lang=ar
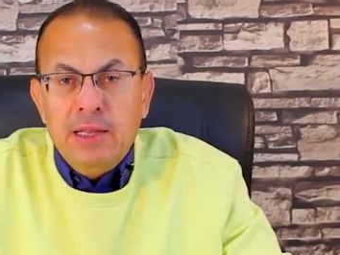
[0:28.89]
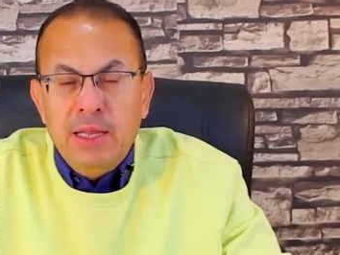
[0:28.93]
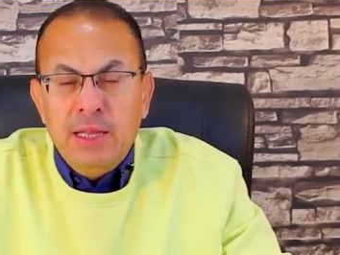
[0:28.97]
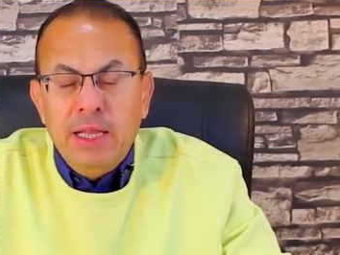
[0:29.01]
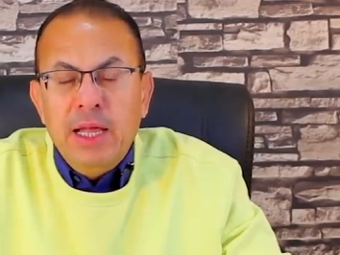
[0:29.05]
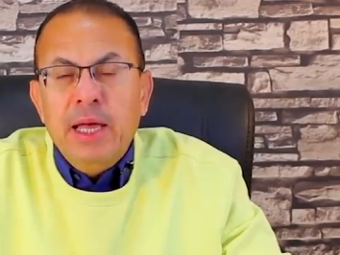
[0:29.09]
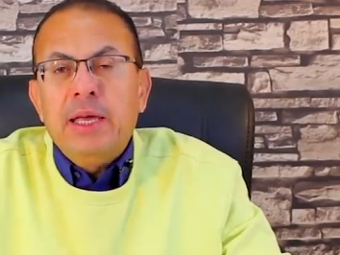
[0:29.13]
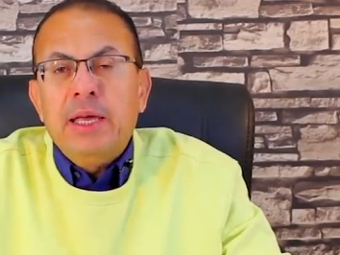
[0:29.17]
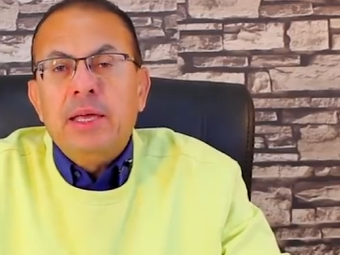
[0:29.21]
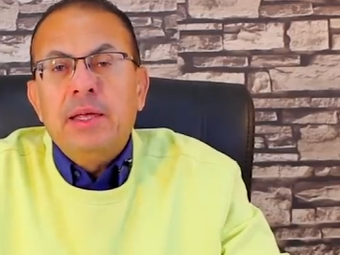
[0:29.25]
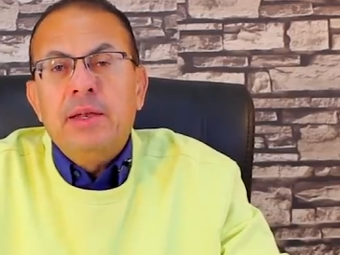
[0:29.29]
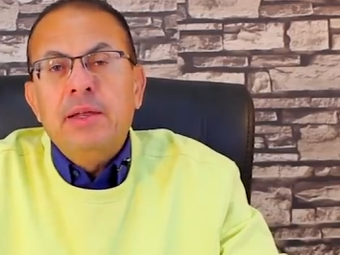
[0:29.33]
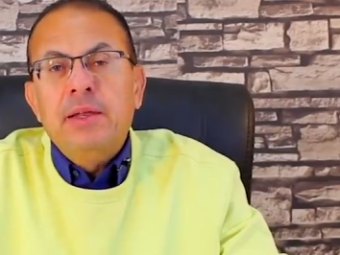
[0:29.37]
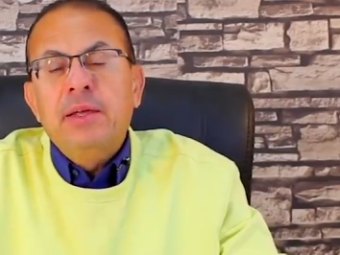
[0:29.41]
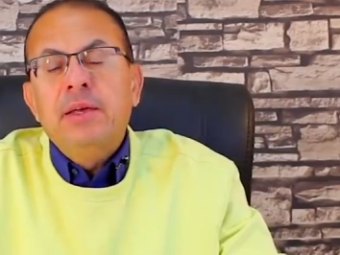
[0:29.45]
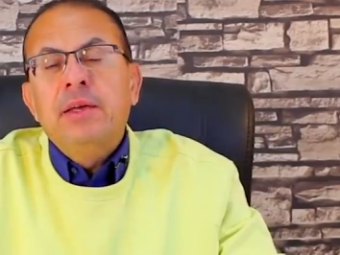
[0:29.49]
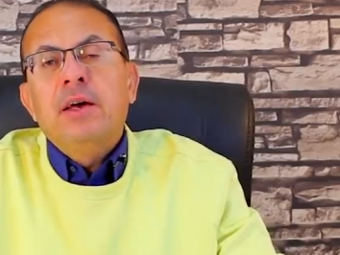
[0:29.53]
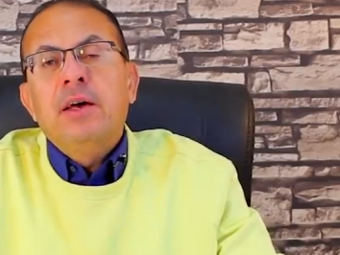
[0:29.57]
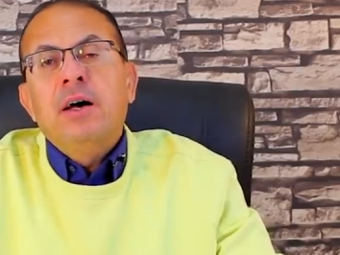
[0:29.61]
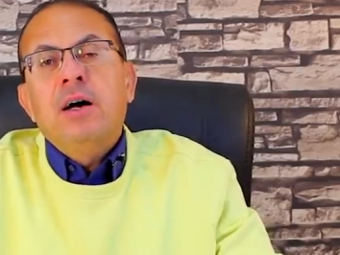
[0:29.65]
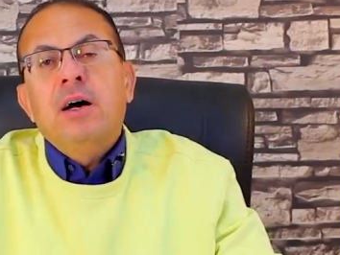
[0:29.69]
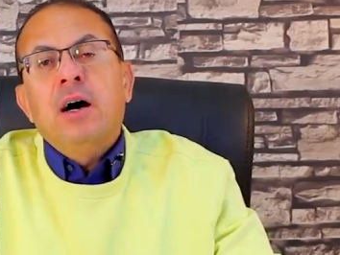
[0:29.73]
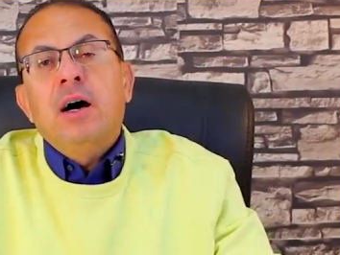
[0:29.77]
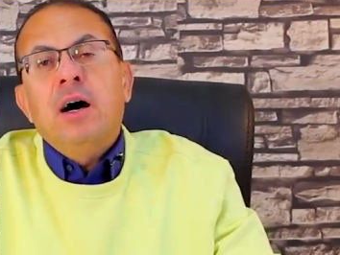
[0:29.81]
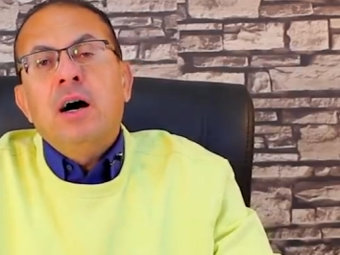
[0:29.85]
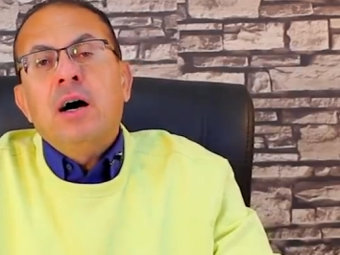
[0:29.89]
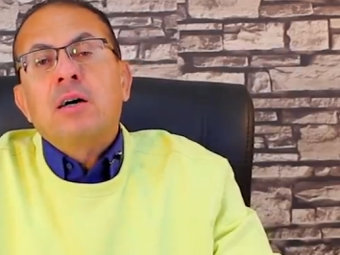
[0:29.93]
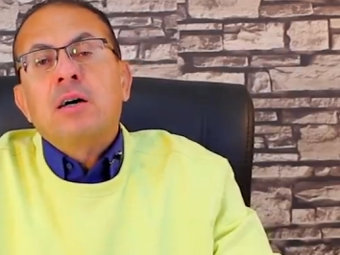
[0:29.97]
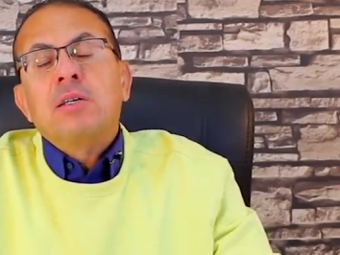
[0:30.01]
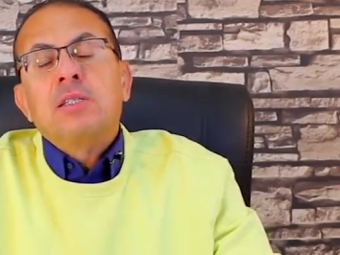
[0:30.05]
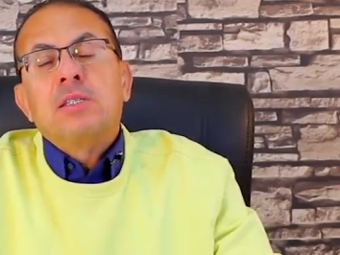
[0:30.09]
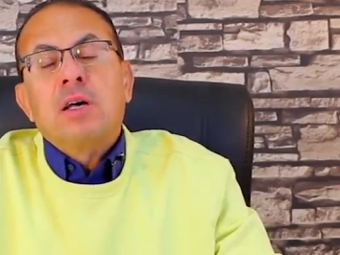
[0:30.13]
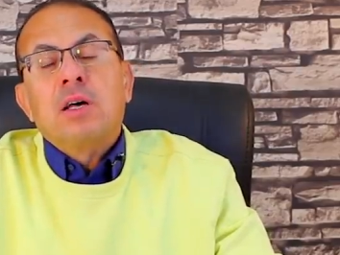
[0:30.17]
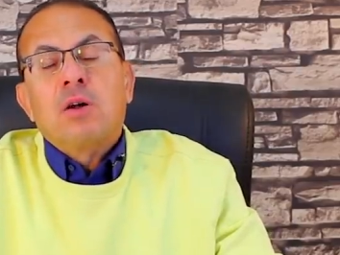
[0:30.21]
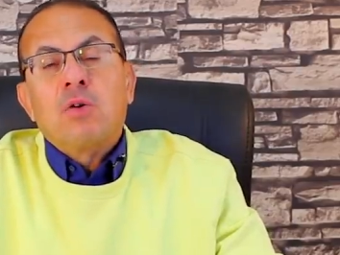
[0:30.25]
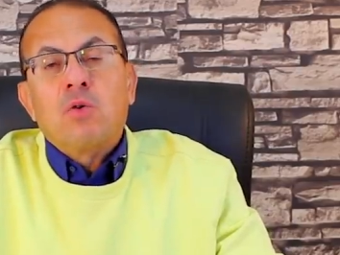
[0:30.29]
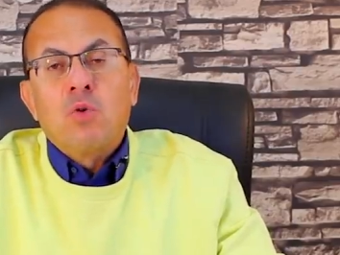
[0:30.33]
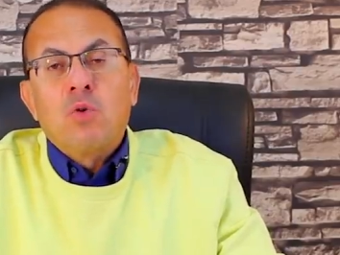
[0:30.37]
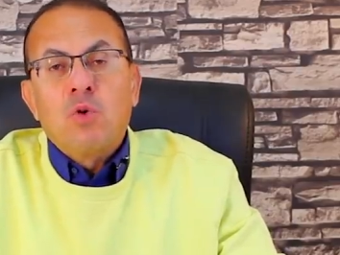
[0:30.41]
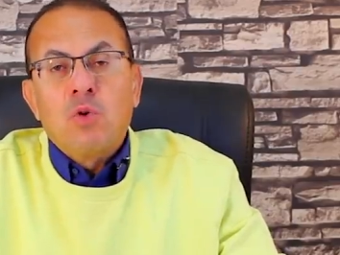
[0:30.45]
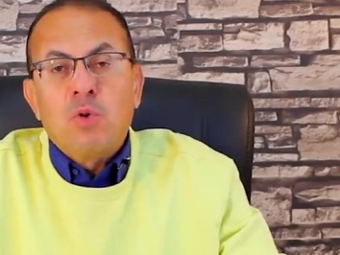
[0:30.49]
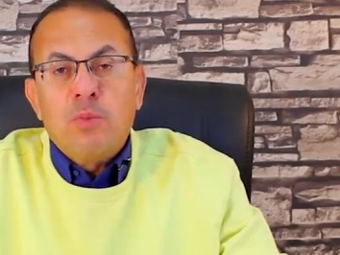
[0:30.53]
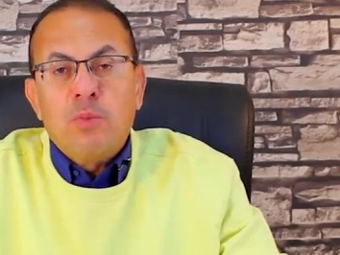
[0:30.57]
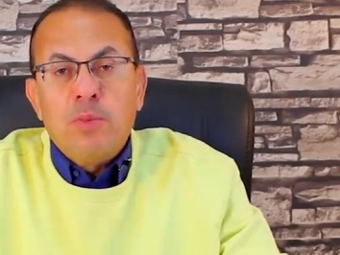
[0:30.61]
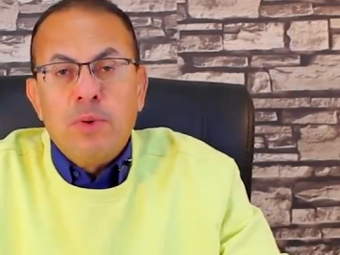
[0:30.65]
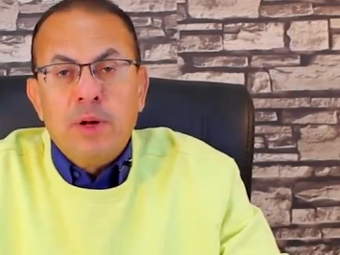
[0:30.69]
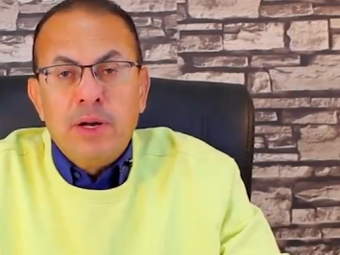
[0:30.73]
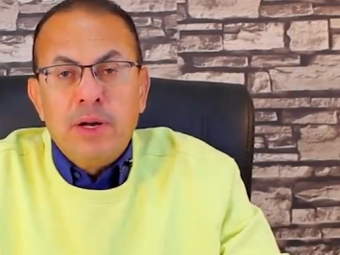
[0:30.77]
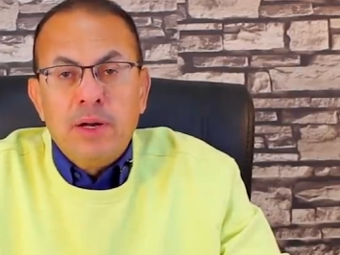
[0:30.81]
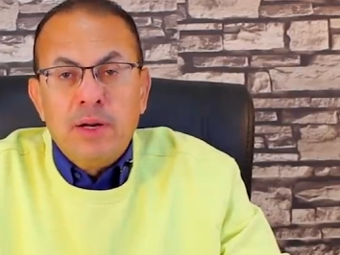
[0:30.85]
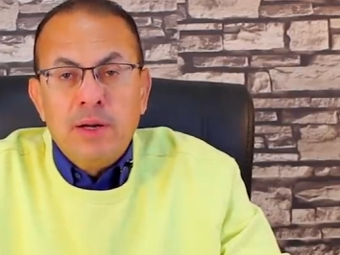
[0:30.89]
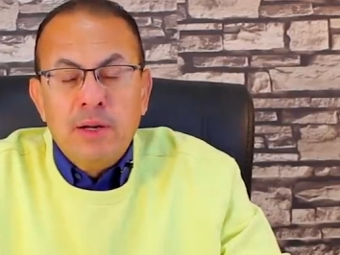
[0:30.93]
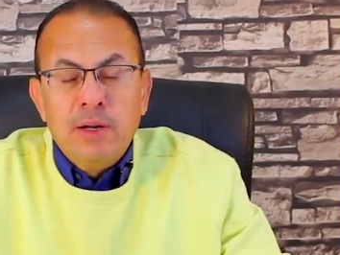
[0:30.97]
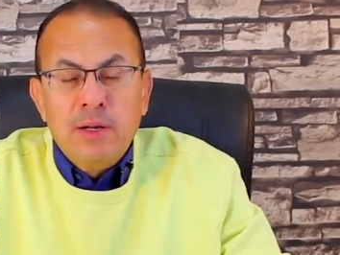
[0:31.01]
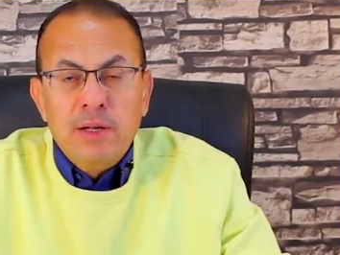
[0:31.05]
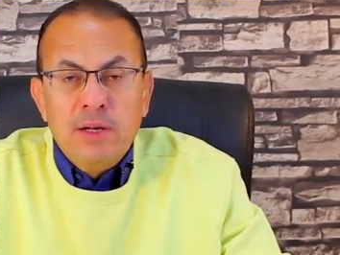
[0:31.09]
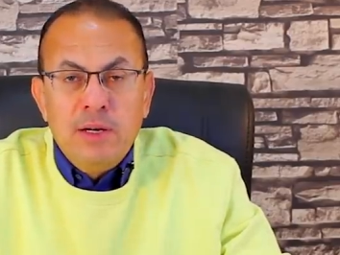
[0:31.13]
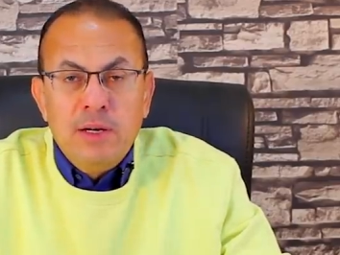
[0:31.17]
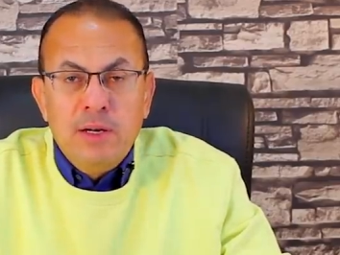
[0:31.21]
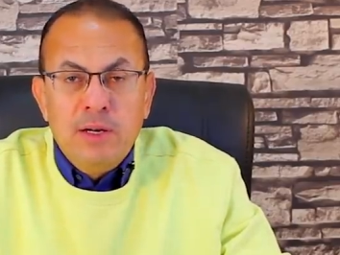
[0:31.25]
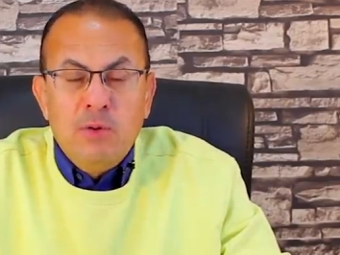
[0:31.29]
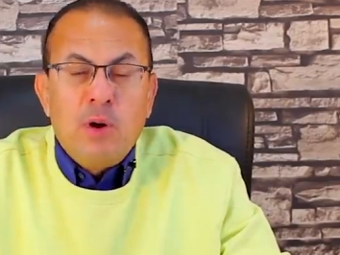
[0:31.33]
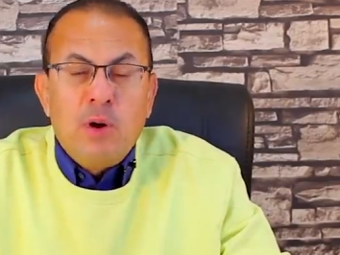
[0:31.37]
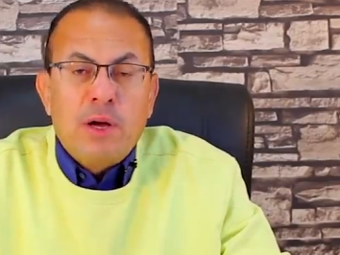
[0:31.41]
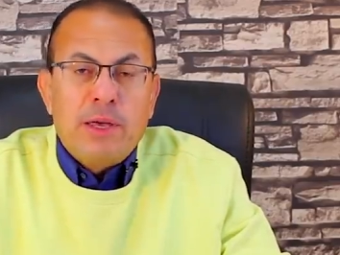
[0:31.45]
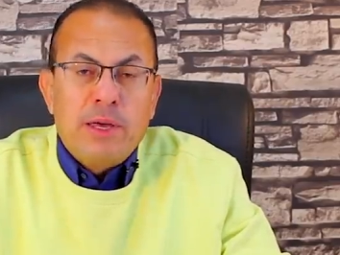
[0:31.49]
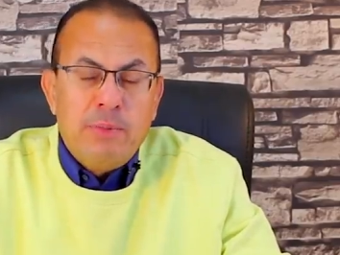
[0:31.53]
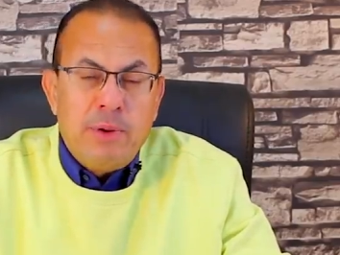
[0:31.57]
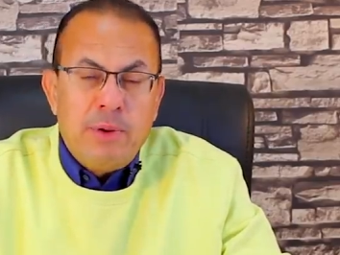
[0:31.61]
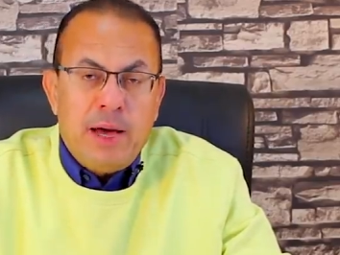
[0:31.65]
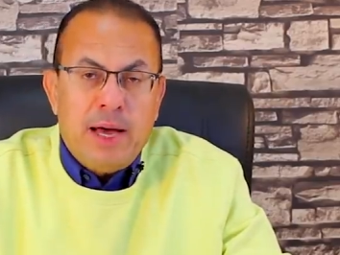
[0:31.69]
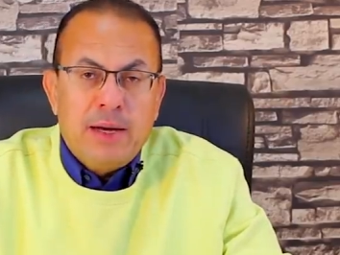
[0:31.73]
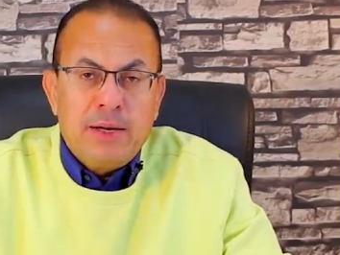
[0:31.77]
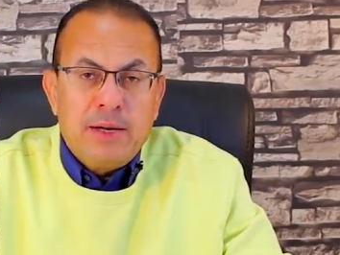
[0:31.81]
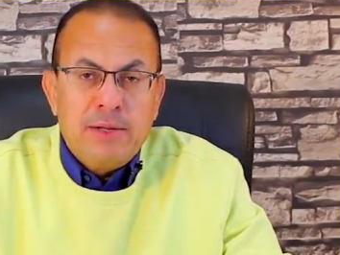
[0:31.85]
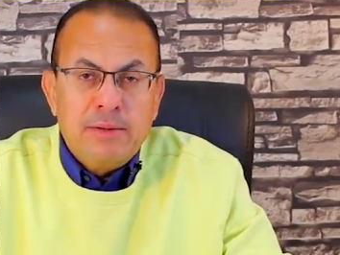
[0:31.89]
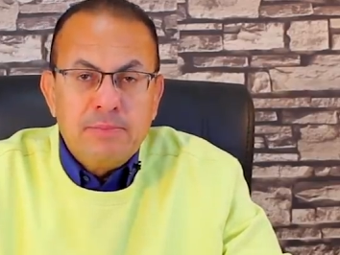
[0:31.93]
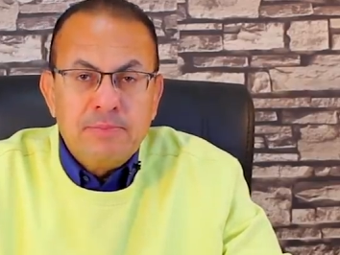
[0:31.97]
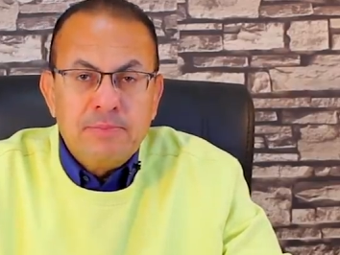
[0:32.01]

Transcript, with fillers: لكن هي أكثر قربا لوجه بحر